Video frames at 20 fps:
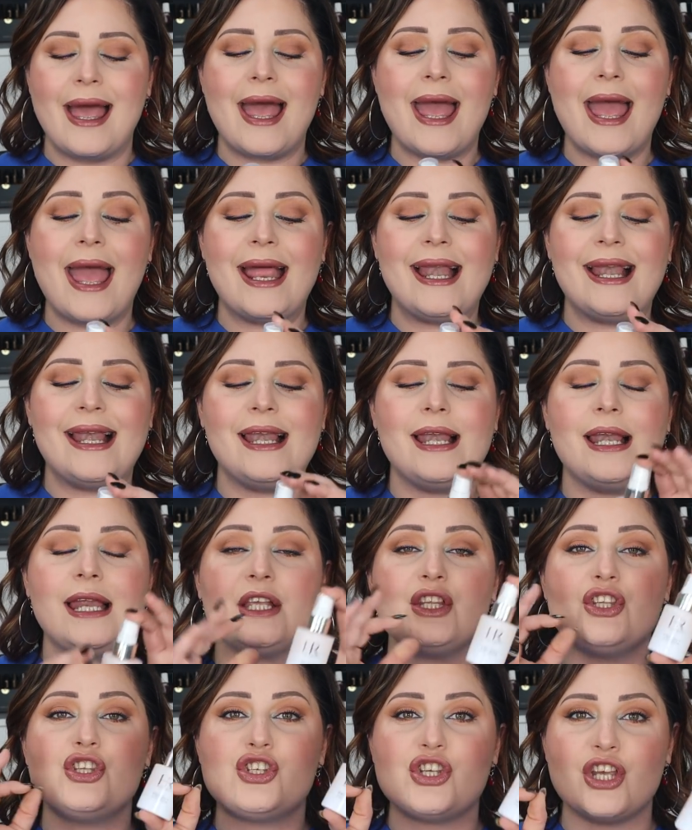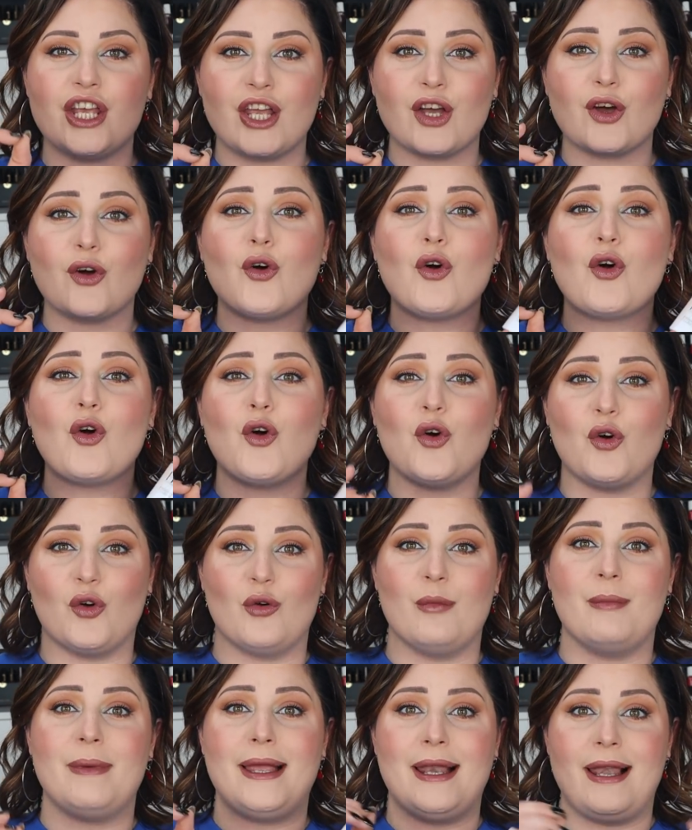È leggero
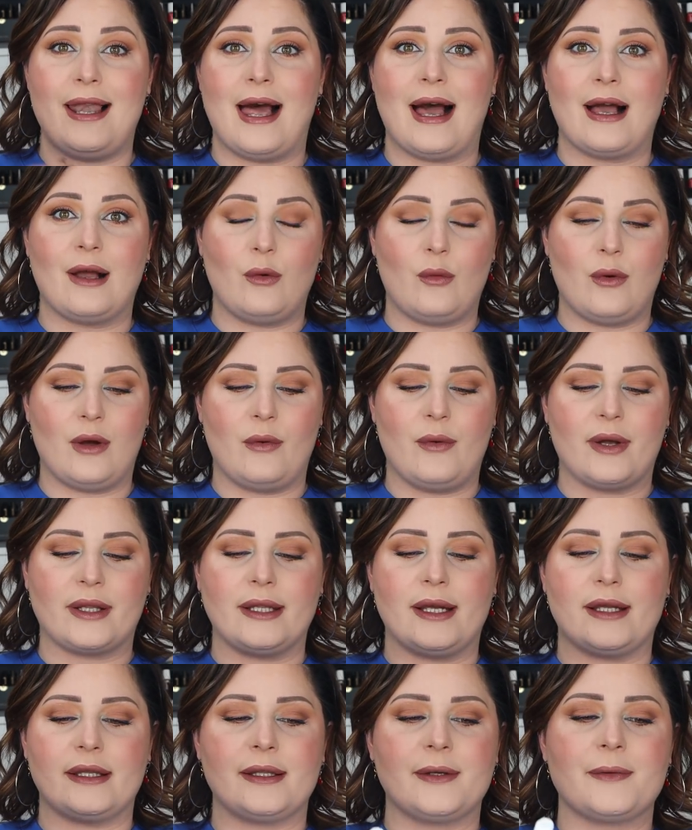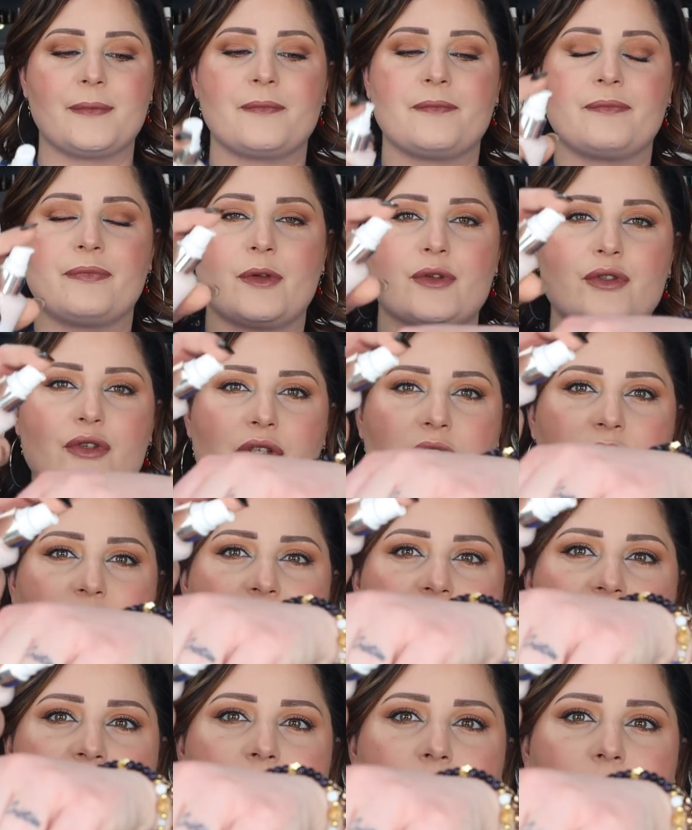come l'acqua, guardate, non so se
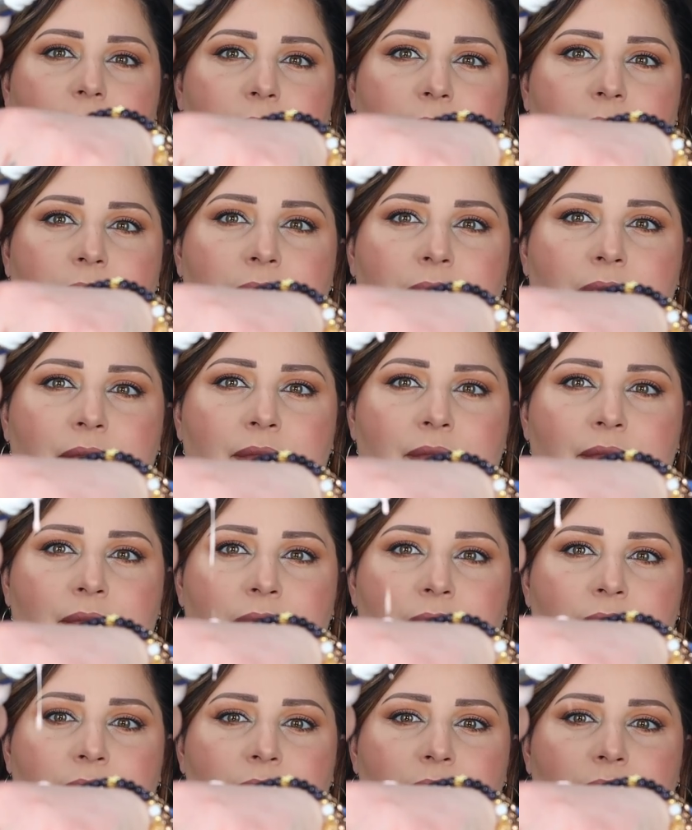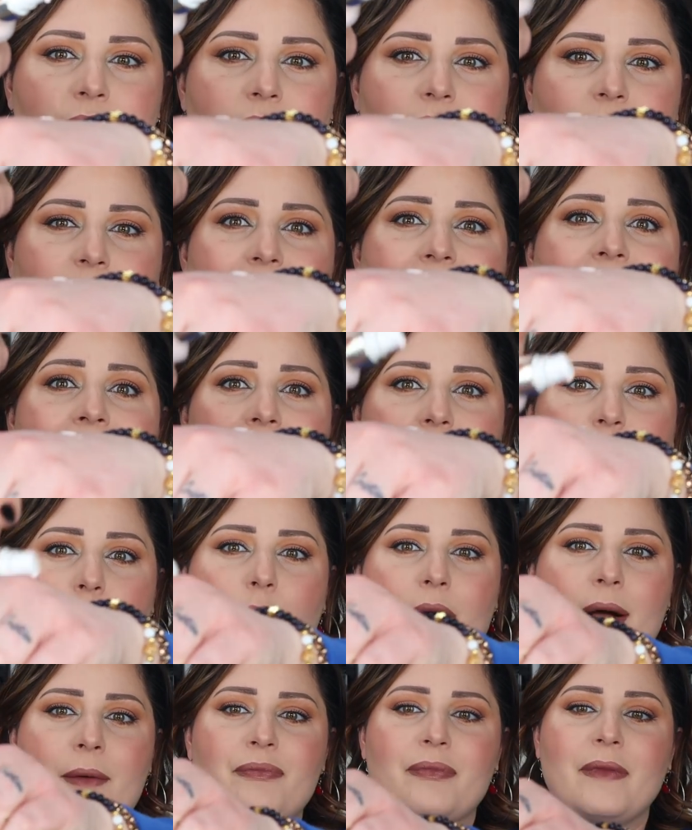si vede
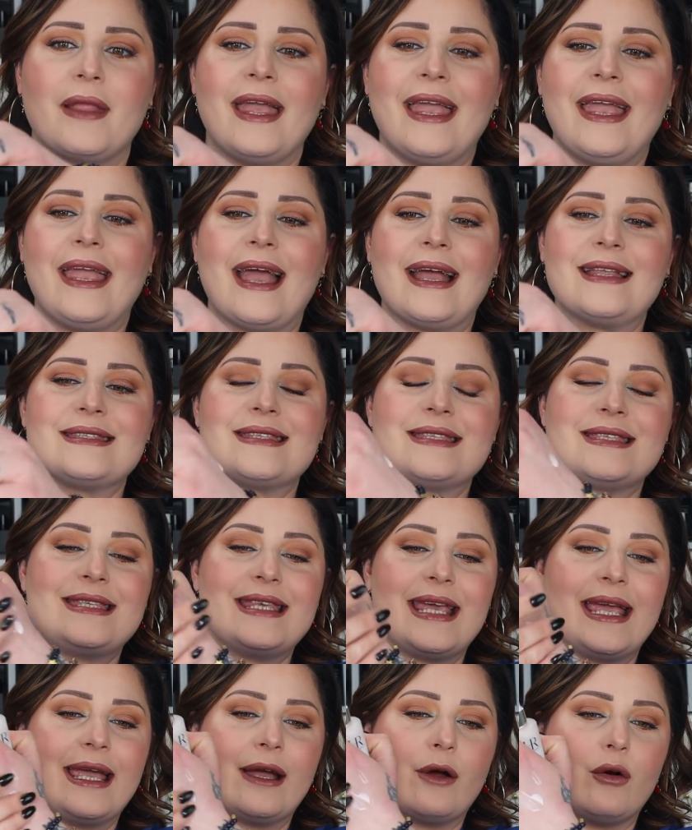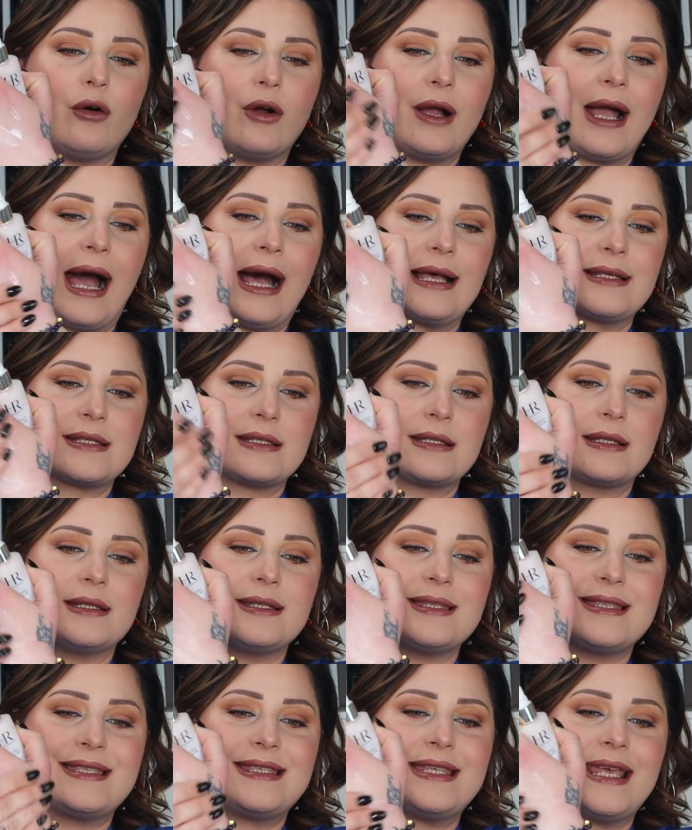acqua e zero
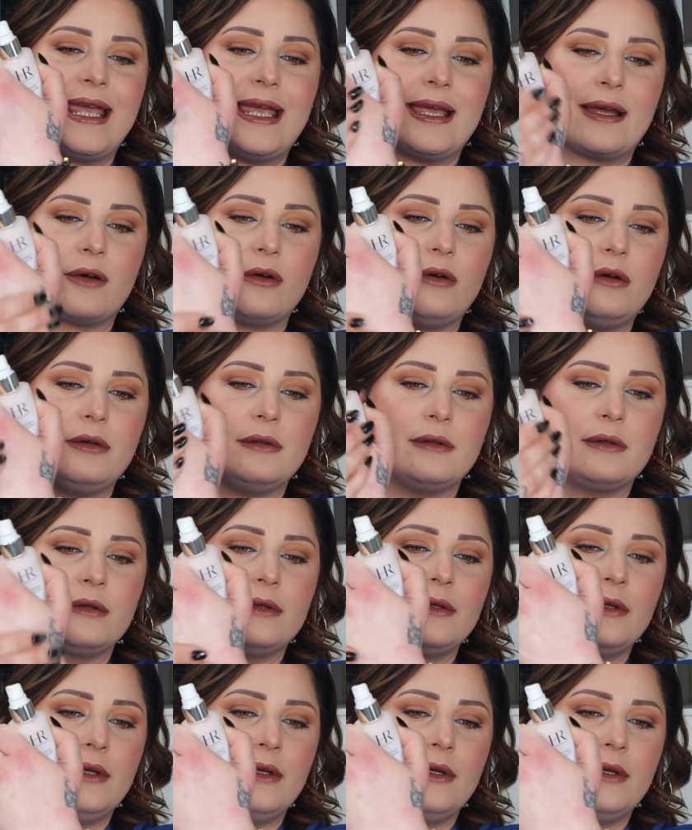cast, zero,